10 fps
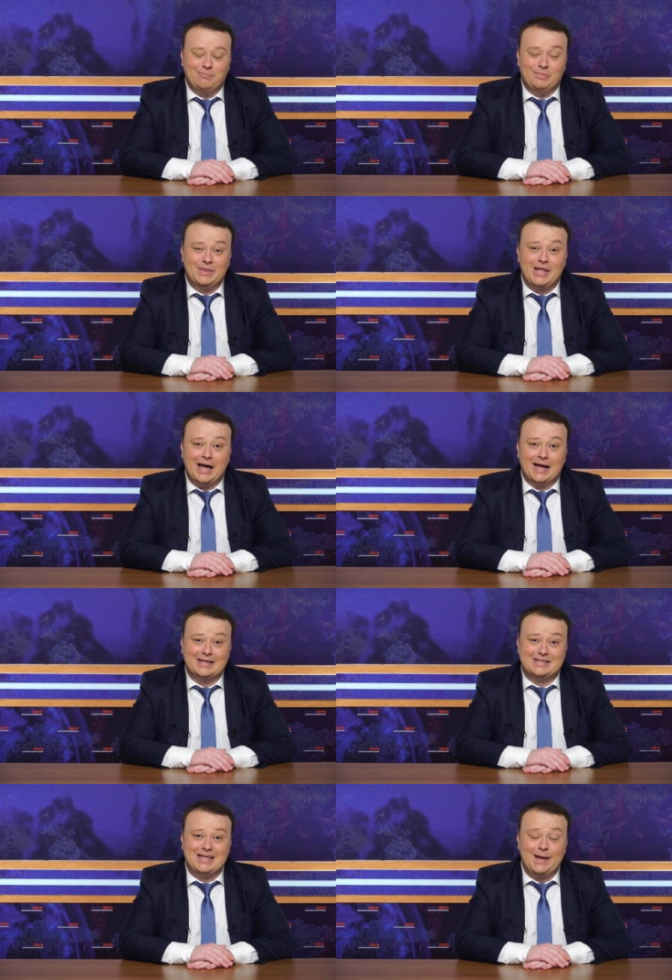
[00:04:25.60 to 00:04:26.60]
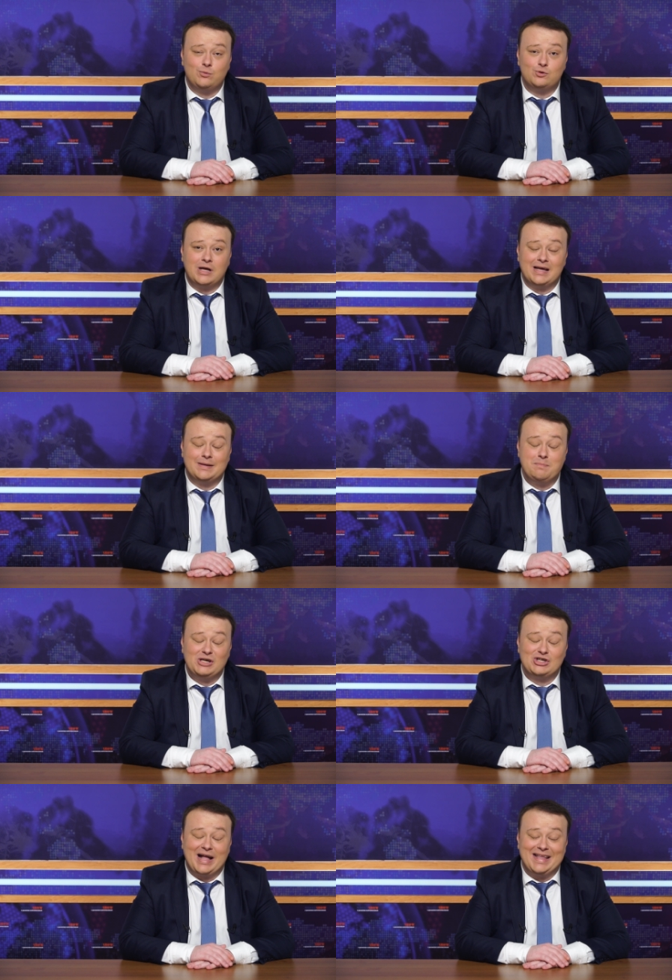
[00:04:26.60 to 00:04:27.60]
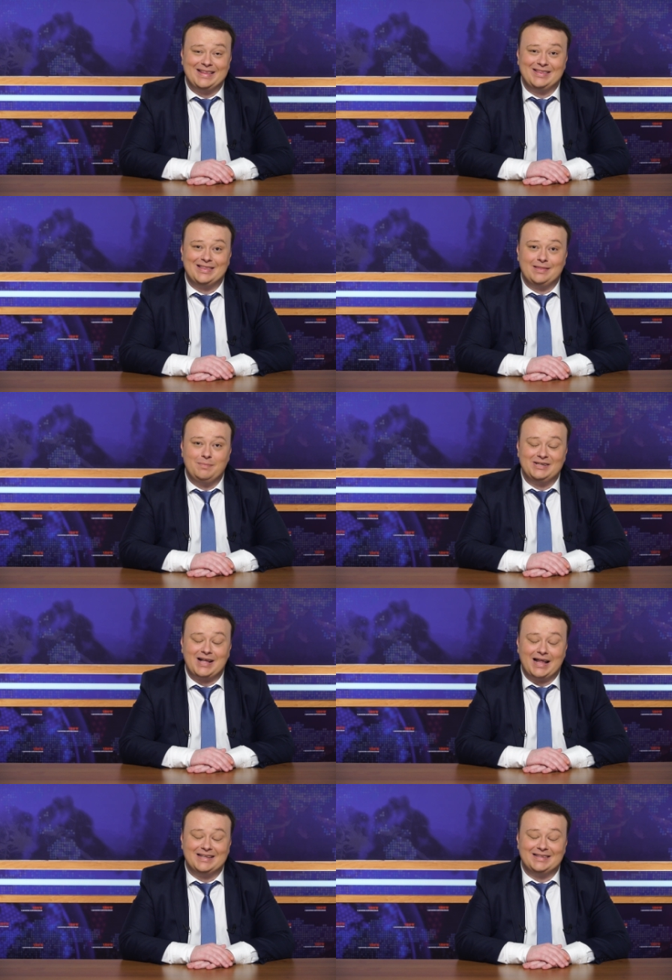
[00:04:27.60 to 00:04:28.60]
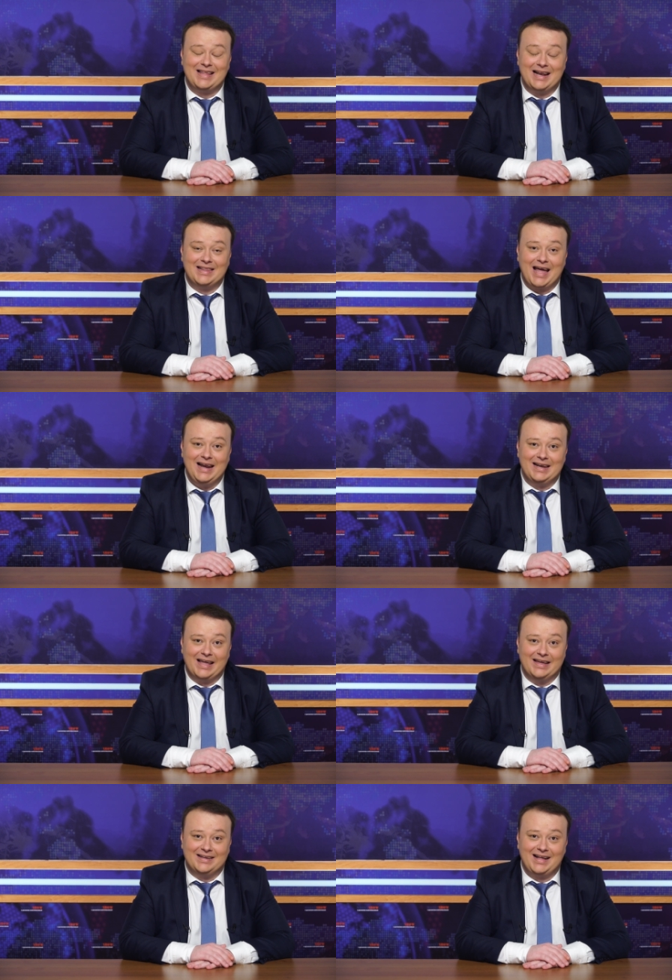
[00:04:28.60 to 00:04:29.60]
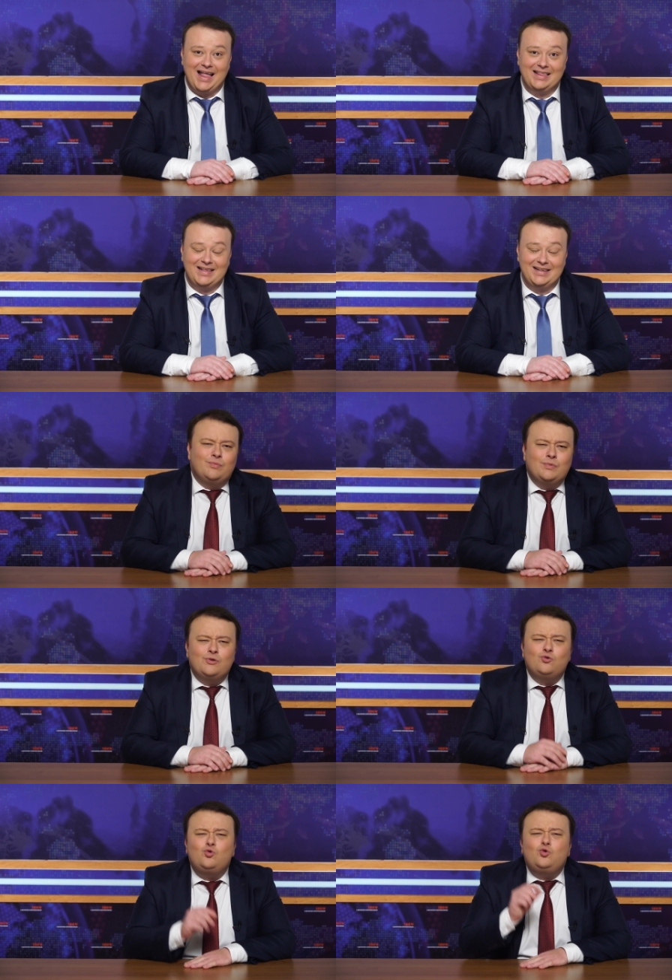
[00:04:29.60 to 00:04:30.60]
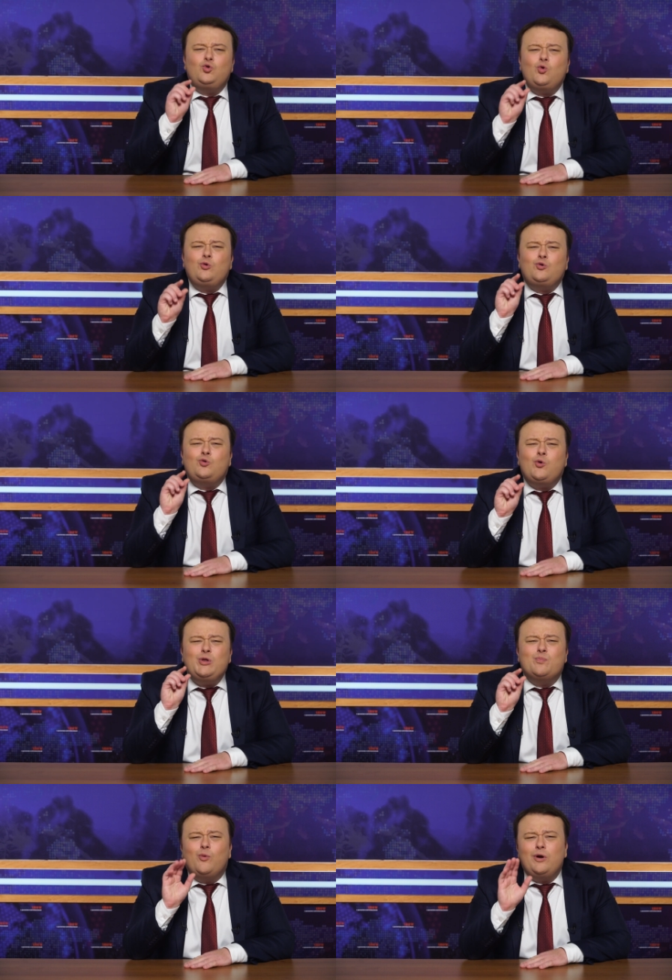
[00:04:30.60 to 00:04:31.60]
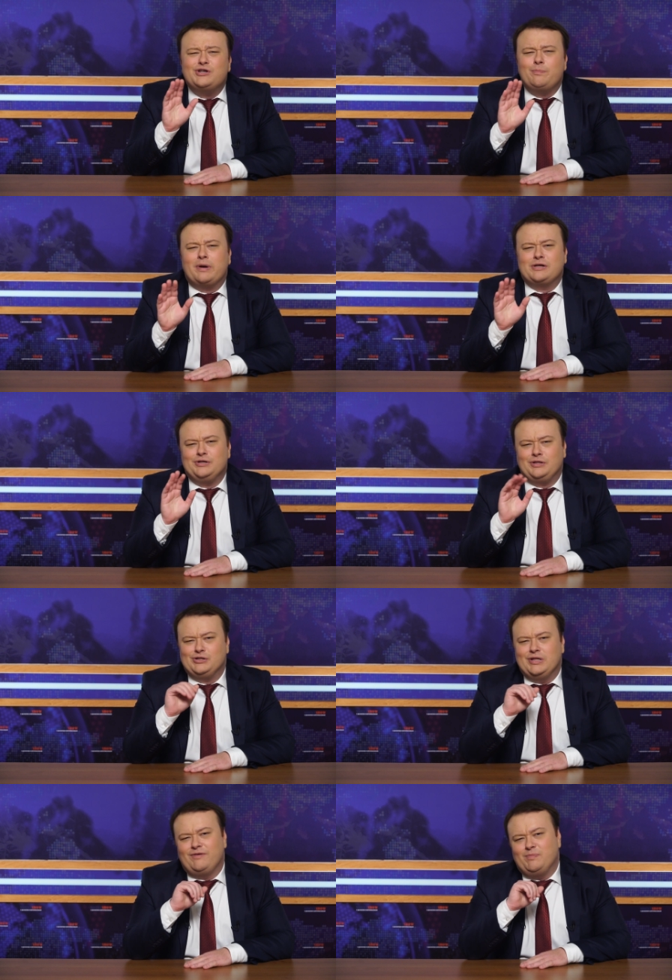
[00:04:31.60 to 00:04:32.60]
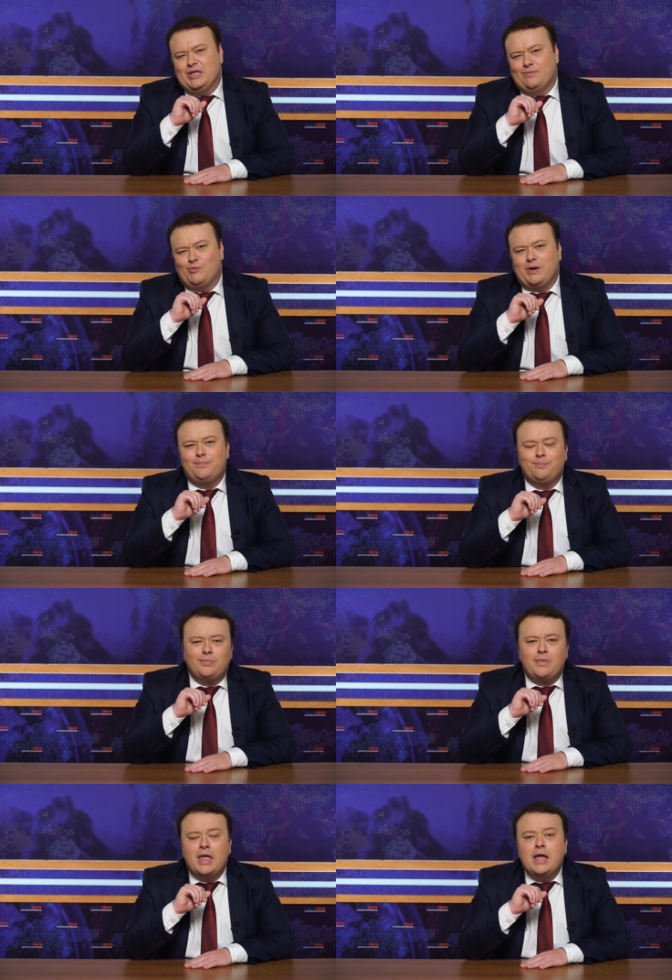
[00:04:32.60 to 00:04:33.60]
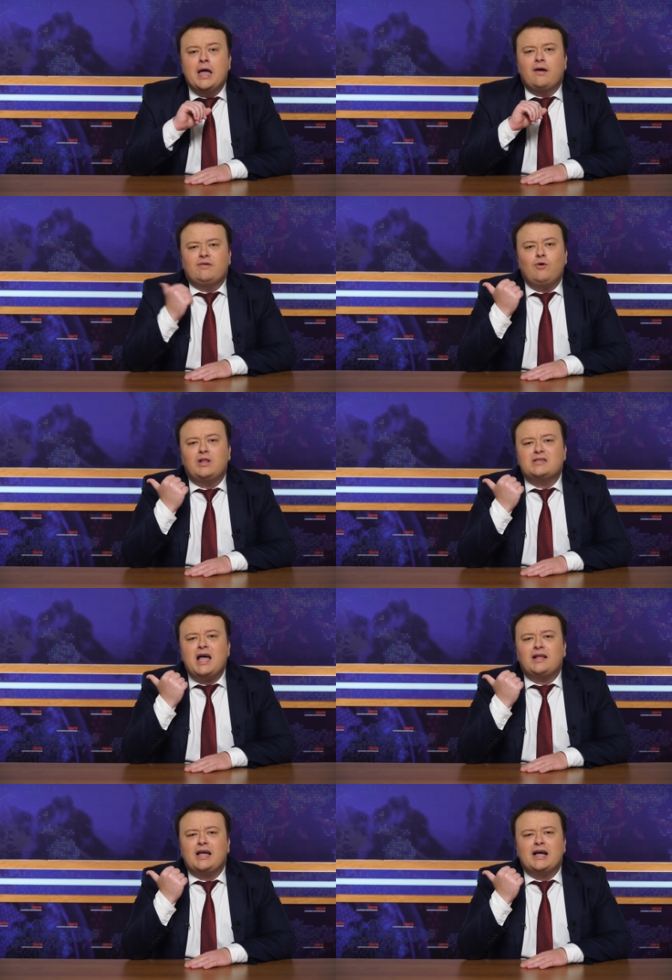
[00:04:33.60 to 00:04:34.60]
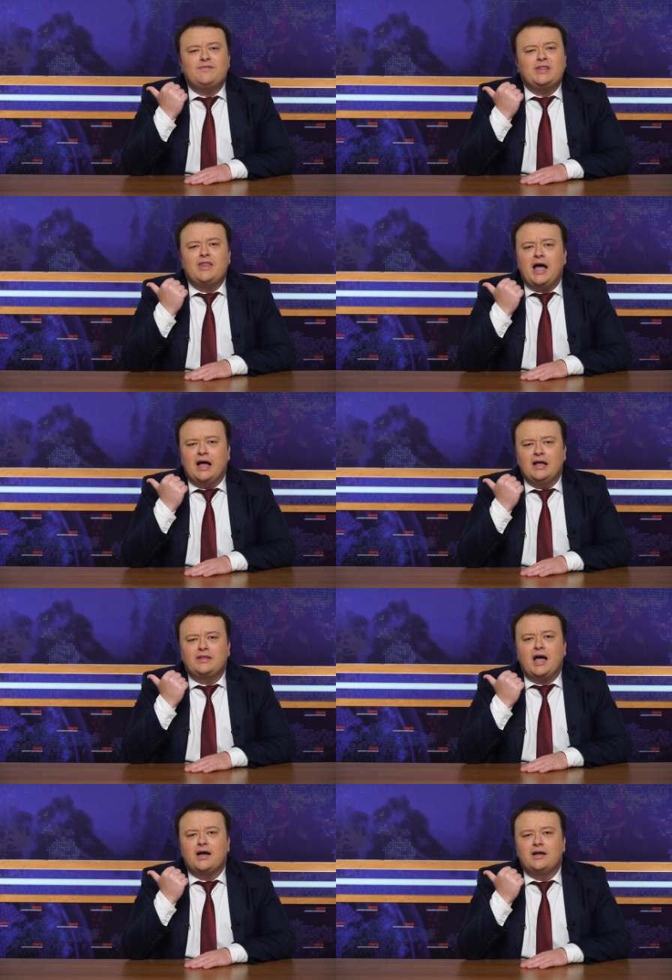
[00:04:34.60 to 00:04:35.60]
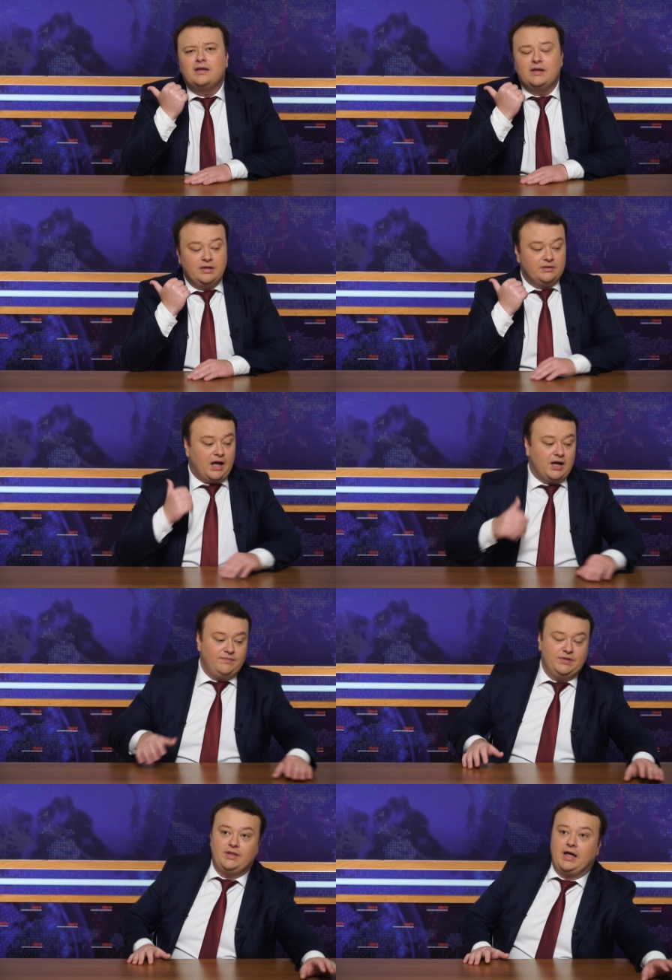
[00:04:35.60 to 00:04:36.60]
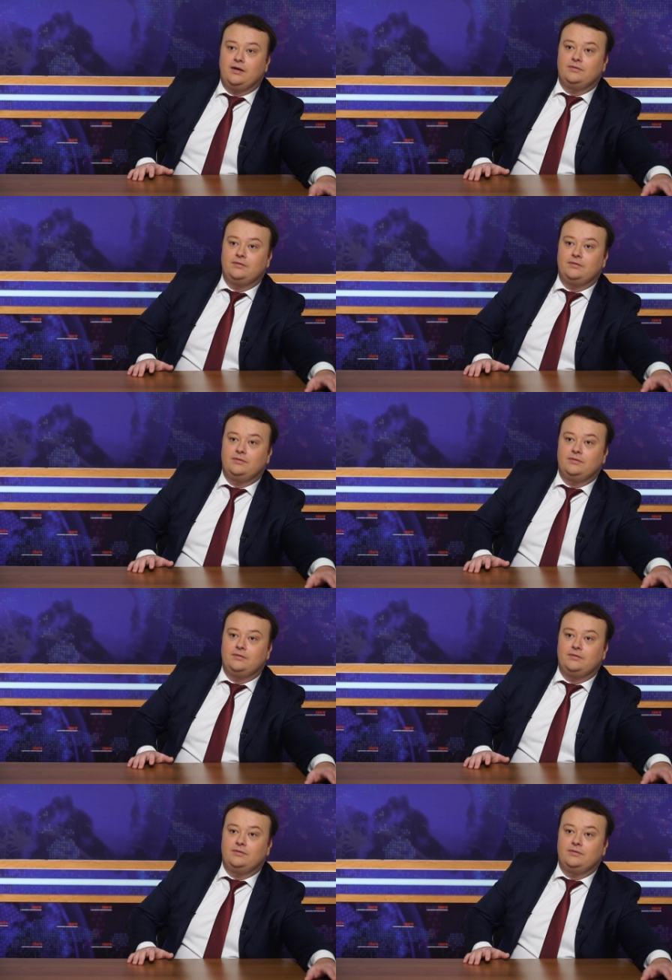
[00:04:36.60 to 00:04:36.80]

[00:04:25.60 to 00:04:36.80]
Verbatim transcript: Да, запуск межконин... межконтинентальной чуть-чуть больше прожиточного минимума. В его глазах так и видна, так, так и видна